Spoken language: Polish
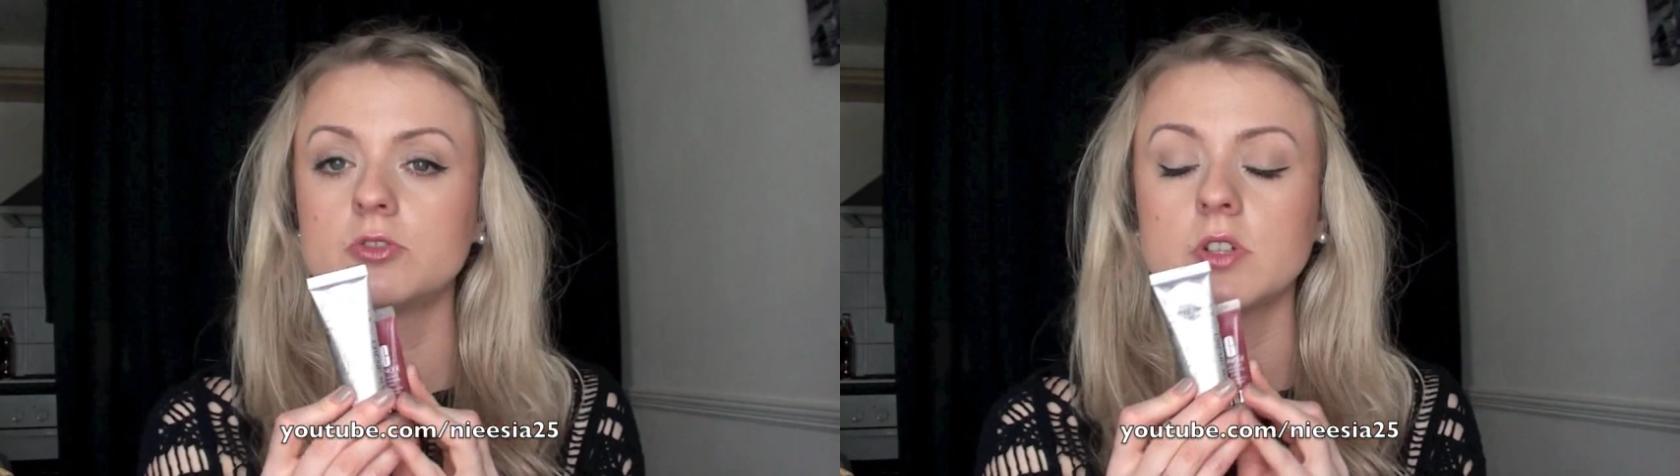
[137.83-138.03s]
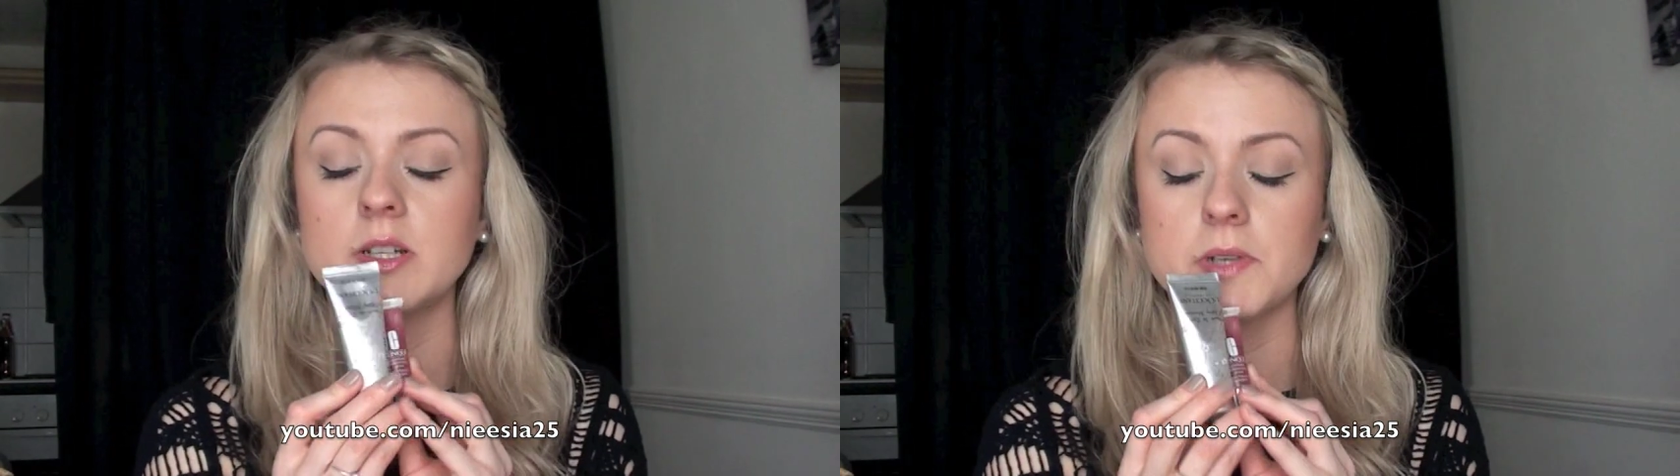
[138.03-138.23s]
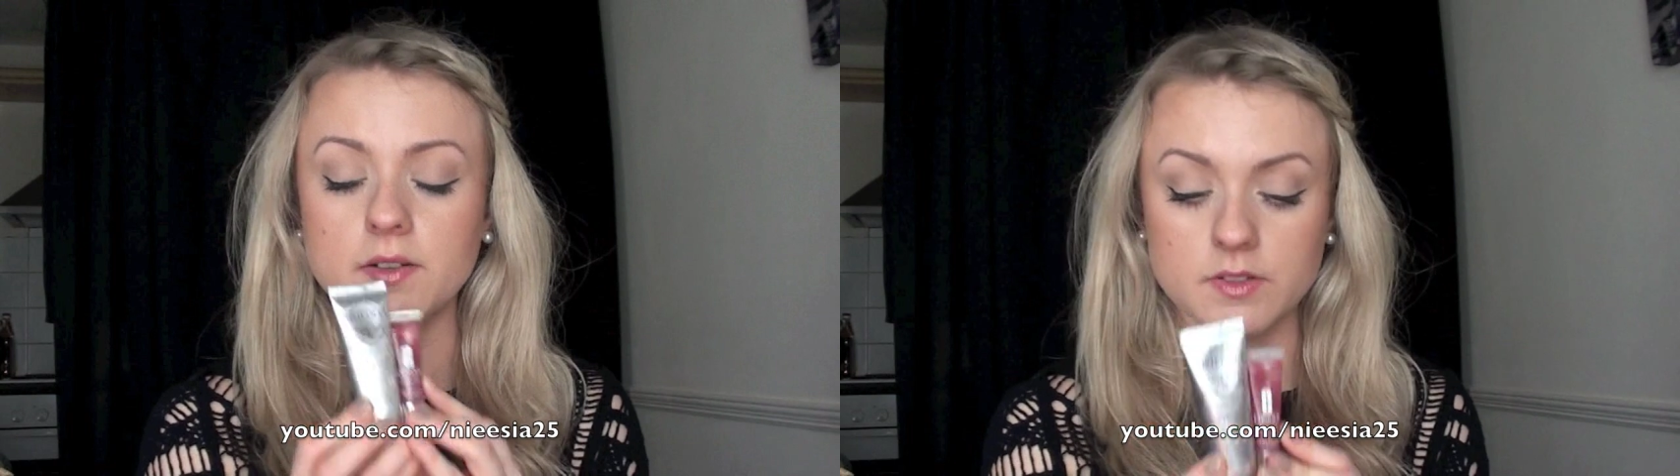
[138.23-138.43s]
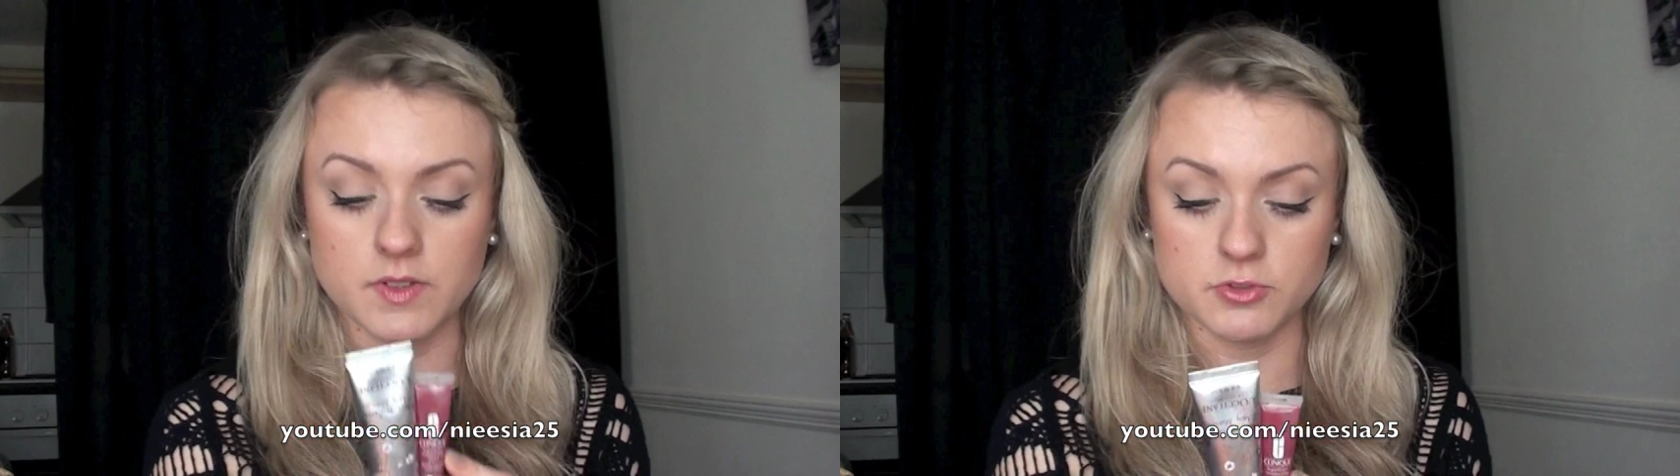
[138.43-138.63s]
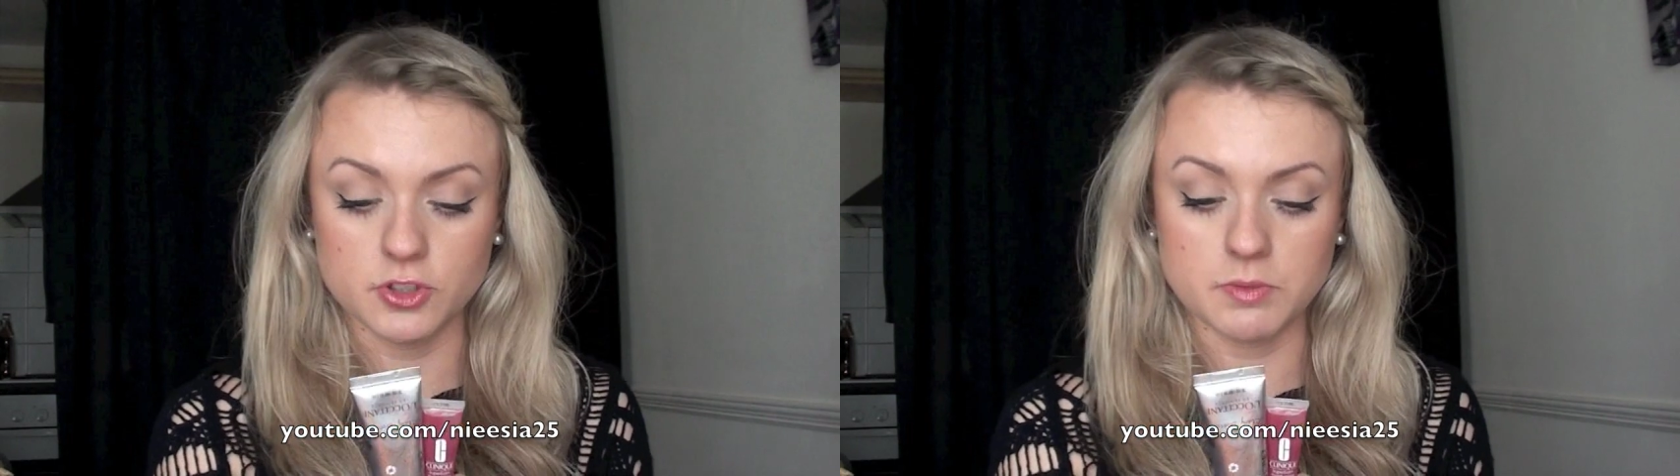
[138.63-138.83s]
które naprawdę
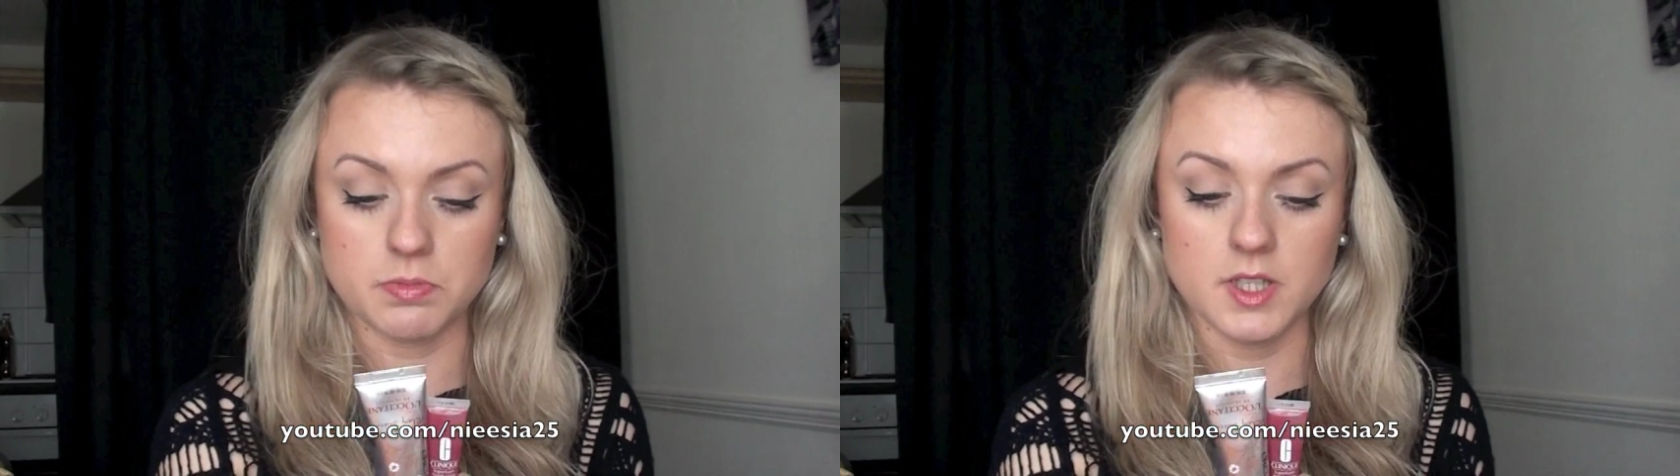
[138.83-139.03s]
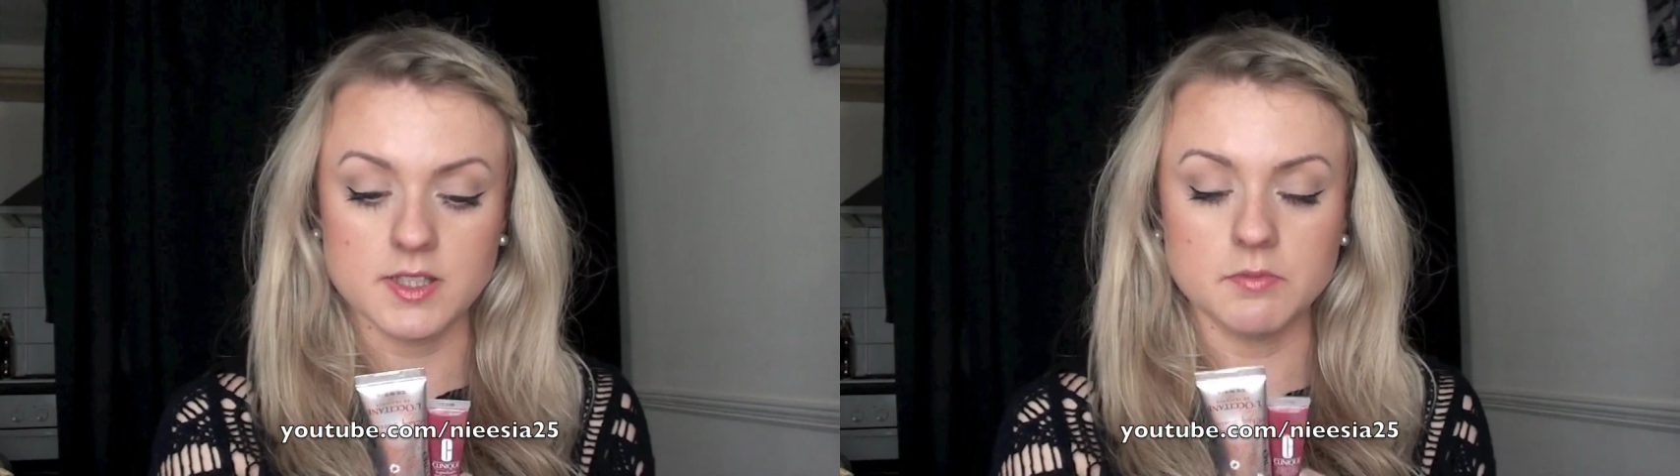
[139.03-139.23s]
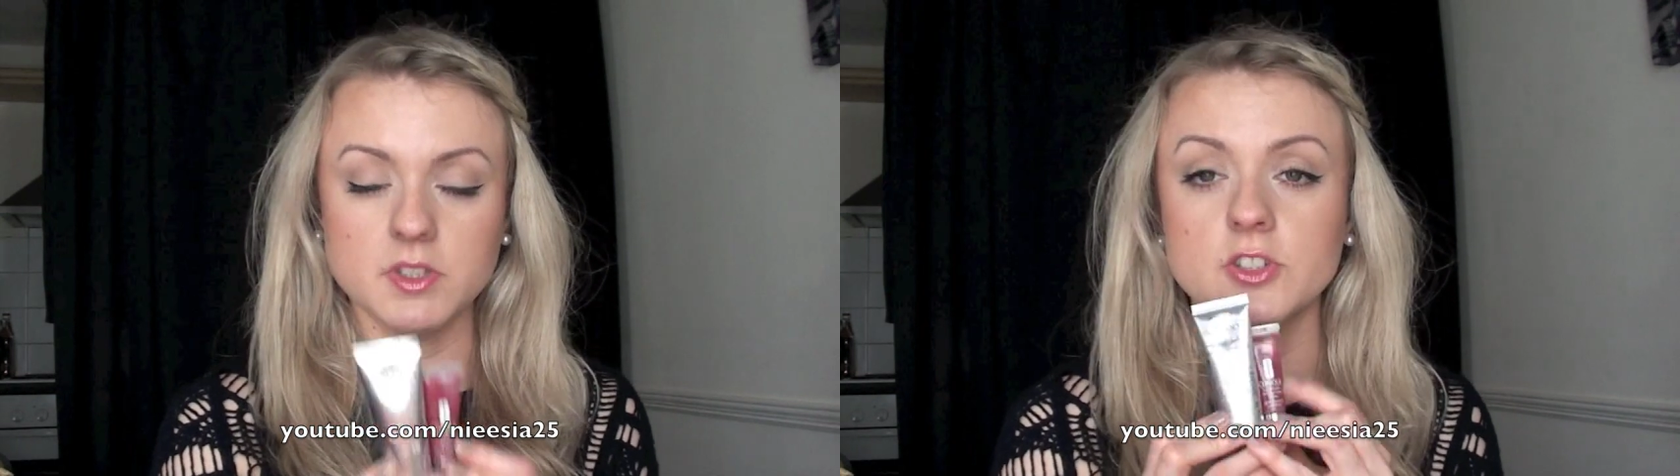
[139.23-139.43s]
Wam szczerze polecam